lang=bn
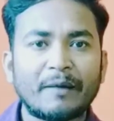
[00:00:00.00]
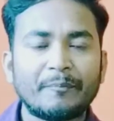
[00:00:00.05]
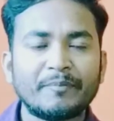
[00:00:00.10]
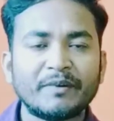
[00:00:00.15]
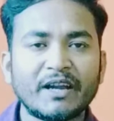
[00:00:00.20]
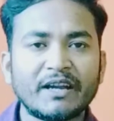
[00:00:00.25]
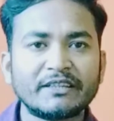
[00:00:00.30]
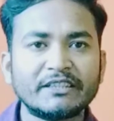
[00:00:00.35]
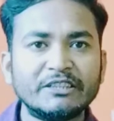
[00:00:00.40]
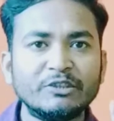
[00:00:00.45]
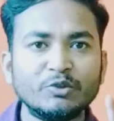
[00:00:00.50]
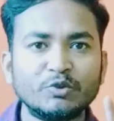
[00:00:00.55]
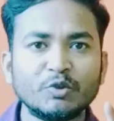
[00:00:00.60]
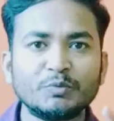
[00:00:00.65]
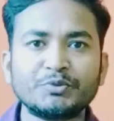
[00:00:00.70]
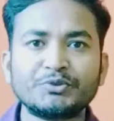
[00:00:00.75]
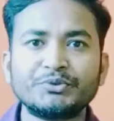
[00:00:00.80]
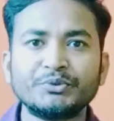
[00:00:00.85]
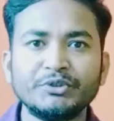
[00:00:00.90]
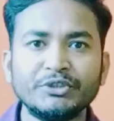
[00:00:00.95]
আপনার
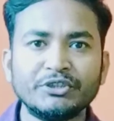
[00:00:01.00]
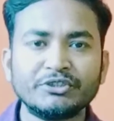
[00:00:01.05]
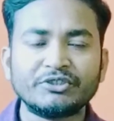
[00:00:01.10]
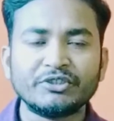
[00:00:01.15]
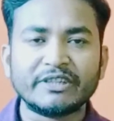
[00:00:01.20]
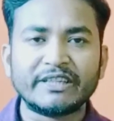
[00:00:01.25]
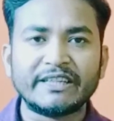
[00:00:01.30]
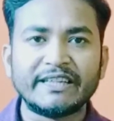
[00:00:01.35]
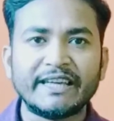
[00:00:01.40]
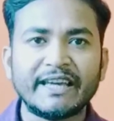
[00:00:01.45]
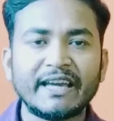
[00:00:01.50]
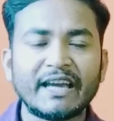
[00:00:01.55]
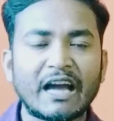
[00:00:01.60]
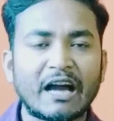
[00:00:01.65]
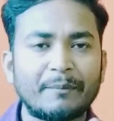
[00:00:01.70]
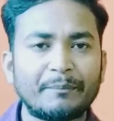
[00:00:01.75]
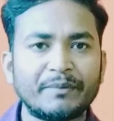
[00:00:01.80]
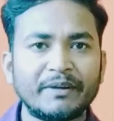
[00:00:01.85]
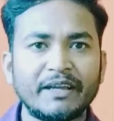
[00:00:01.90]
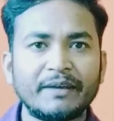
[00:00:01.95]
ইউটিউব স্টুডিওতে গিয়ে
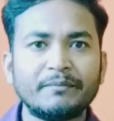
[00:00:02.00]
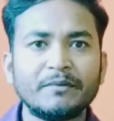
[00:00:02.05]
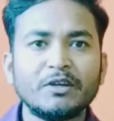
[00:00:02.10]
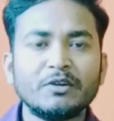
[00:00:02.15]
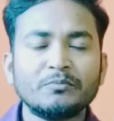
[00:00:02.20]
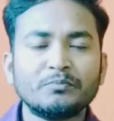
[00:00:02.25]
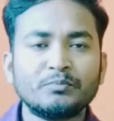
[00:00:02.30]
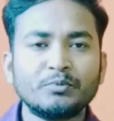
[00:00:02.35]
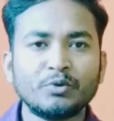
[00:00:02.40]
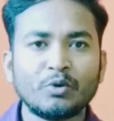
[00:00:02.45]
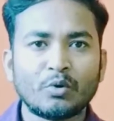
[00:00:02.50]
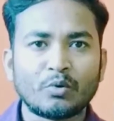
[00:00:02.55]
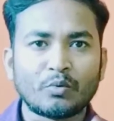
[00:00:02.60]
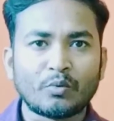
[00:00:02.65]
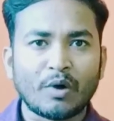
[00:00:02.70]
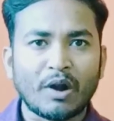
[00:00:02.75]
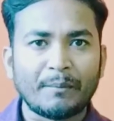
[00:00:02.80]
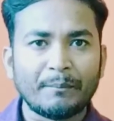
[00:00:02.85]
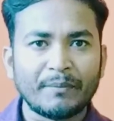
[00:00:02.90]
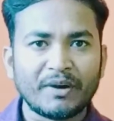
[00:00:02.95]
আপনি পুরো
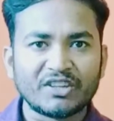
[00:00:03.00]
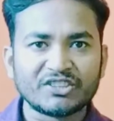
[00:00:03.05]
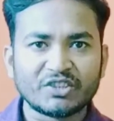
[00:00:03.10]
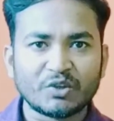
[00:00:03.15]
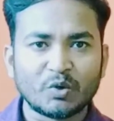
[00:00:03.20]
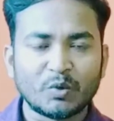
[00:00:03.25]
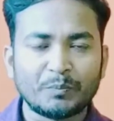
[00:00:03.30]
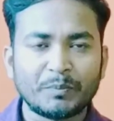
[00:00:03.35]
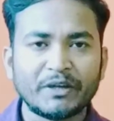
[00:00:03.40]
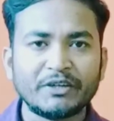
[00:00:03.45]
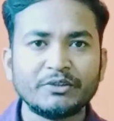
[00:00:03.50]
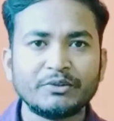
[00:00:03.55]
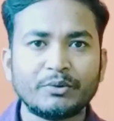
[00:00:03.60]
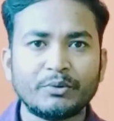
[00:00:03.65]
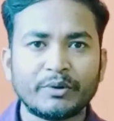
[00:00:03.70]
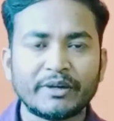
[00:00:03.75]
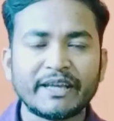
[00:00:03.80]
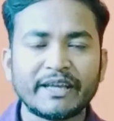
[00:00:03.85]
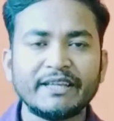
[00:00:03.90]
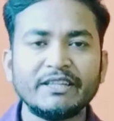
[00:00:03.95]
ক্রম ব্রাউজার ওপেন
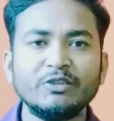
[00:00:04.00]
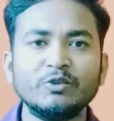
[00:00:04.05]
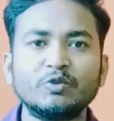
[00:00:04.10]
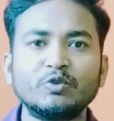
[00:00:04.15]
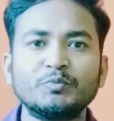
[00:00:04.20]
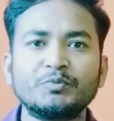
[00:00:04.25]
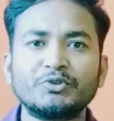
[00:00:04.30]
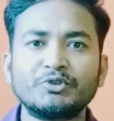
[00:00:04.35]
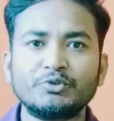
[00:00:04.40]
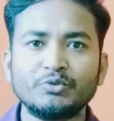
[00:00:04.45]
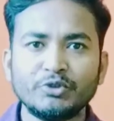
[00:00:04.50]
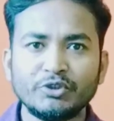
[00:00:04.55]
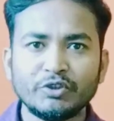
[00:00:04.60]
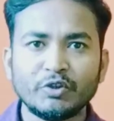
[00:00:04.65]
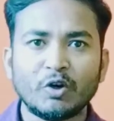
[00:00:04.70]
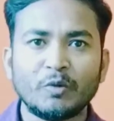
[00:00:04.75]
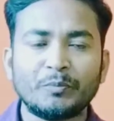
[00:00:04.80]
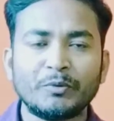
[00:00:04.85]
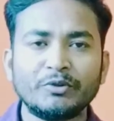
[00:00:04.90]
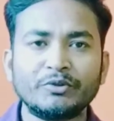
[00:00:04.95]
করে ইউটিউব
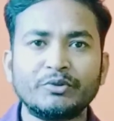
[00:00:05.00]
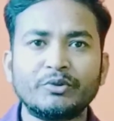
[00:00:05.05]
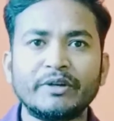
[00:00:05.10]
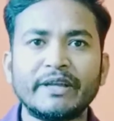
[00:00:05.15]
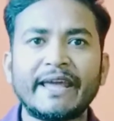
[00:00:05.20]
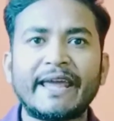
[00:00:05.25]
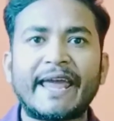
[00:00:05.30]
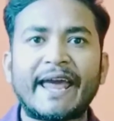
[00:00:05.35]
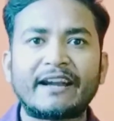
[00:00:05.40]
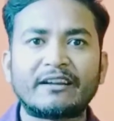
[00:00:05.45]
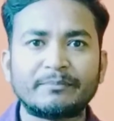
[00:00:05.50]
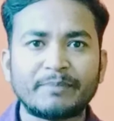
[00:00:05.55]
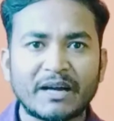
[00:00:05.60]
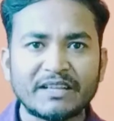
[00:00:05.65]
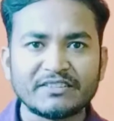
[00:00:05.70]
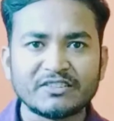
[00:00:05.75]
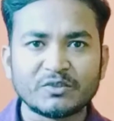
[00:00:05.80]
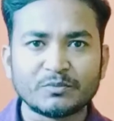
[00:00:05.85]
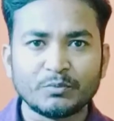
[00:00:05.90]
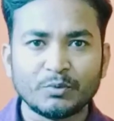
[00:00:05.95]
স্টুডিও ওপেন করে
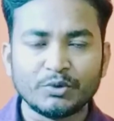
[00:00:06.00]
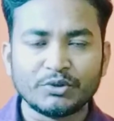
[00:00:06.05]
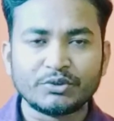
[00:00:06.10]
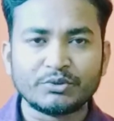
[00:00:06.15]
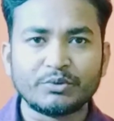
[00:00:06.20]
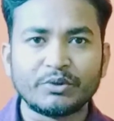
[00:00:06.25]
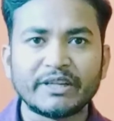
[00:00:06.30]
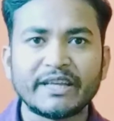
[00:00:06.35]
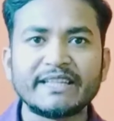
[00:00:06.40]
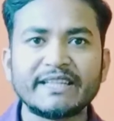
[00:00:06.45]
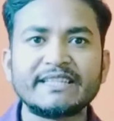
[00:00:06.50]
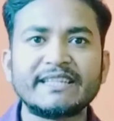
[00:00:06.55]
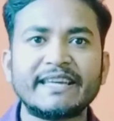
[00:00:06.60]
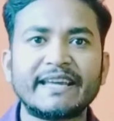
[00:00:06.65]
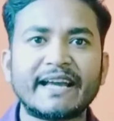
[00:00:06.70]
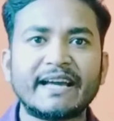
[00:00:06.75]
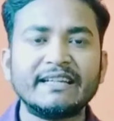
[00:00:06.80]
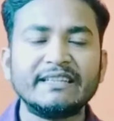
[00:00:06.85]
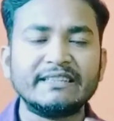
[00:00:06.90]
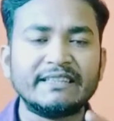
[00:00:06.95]
অ্যাডভান্স মুড করে
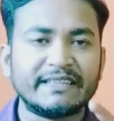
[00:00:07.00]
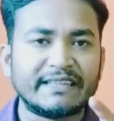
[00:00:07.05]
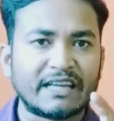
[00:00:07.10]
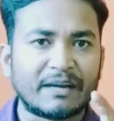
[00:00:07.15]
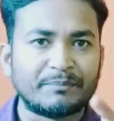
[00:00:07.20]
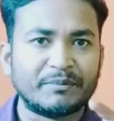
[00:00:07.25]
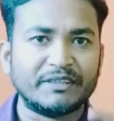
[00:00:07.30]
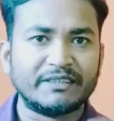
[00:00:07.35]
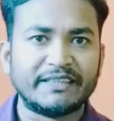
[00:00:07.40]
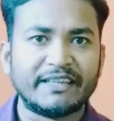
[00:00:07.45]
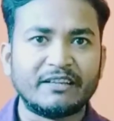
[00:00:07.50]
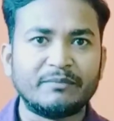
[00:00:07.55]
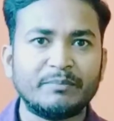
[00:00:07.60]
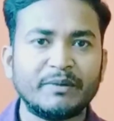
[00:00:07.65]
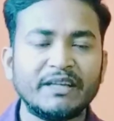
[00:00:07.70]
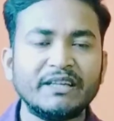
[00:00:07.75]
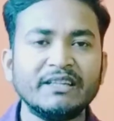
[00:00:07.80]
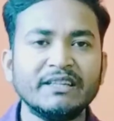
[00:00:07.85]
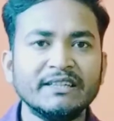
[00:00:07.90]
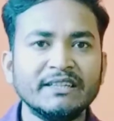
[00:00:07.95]
সেখান থেকে আপনি
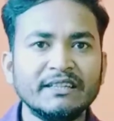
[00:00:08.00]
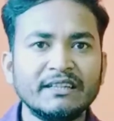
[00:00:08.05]
দেখবেন